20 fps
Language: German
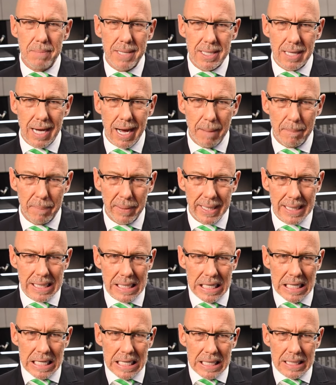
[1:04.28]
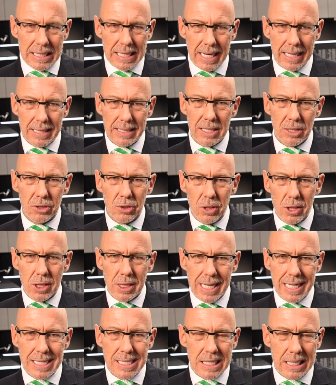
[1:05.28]
Mitte April, die hat
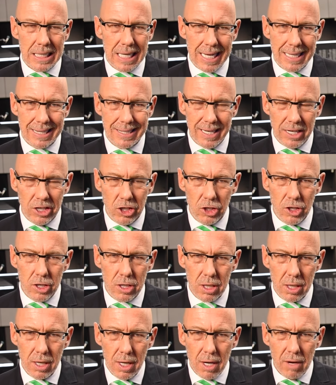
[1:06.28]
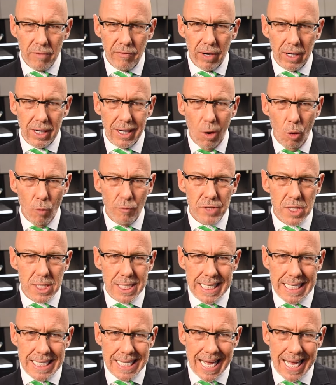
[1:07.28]
natürlich ganz klar technische
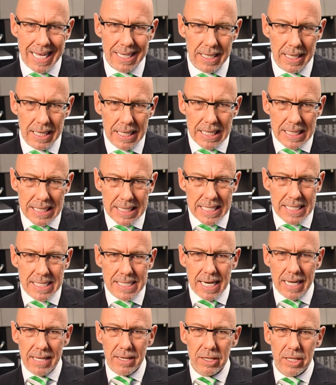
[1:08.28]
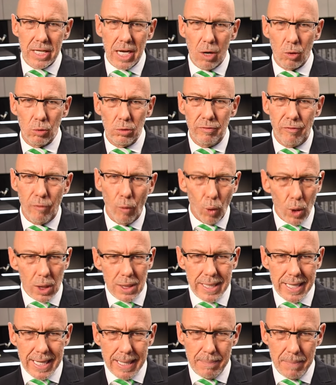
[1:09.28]
Verkaufssignale gesandt, ja, und wohl
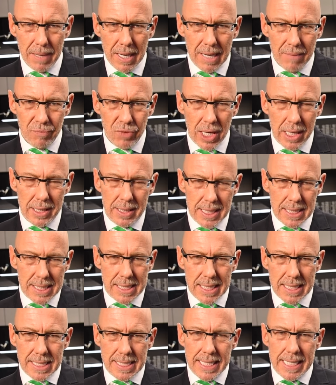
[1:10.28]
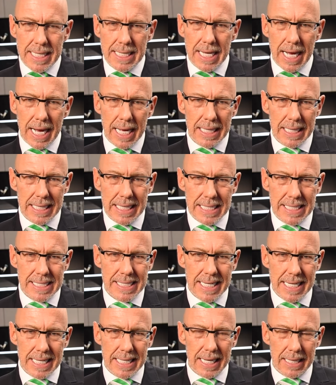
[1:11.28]
die dem, der diese Signale
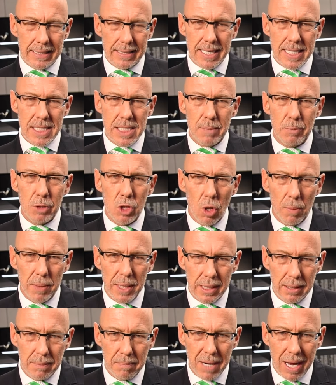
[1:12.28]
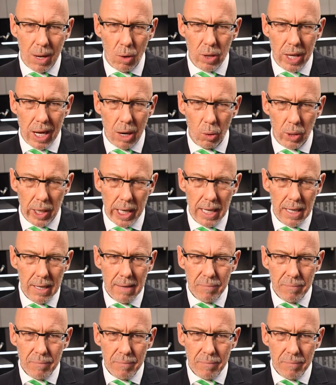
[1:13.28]
gesehen hat. Der ist nämlich noch mit einem blauen Auge